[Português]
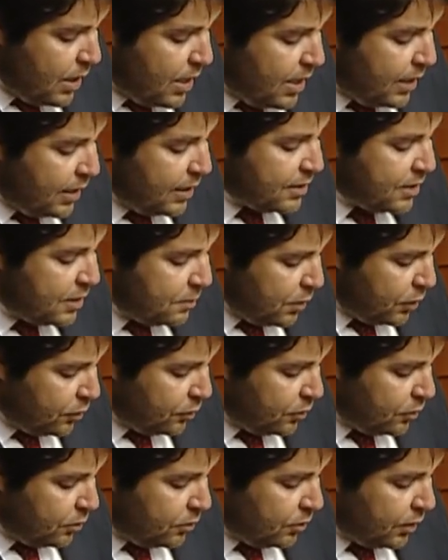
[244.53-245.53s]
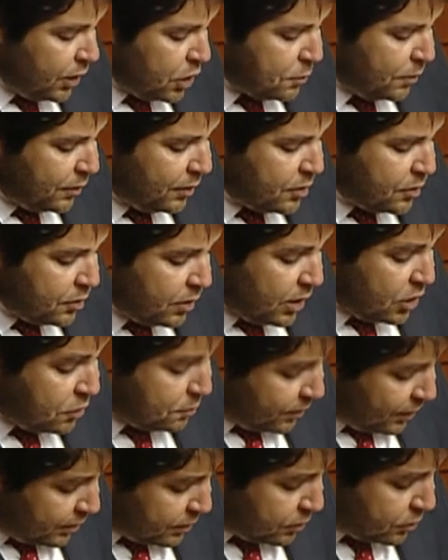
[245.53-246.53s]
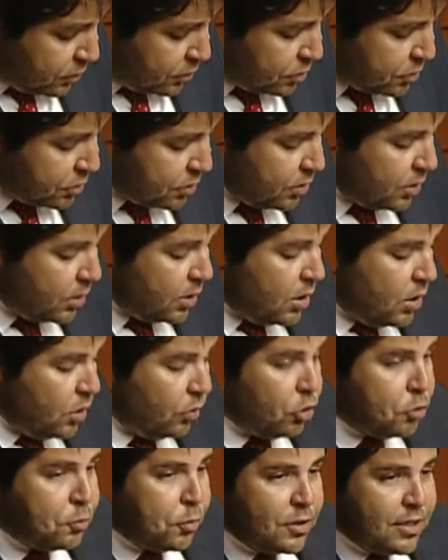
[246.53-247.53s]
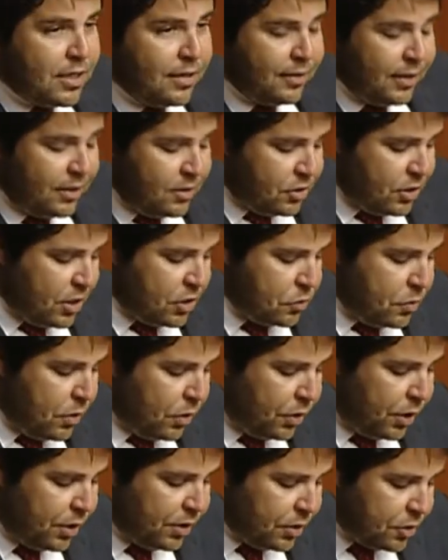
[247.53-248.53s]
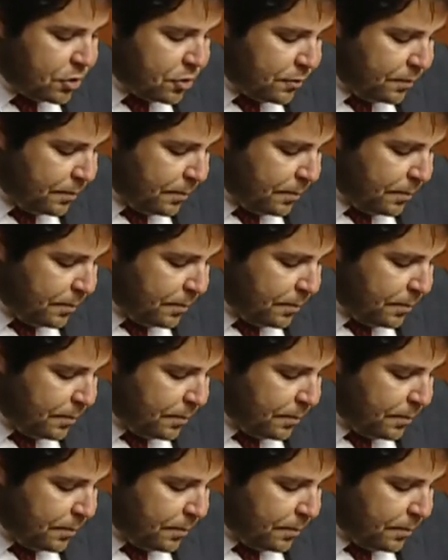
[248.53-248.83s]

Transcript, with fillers: e que, acima de tudo, que as pretensões nos Portos Santenses sejam acolhidas.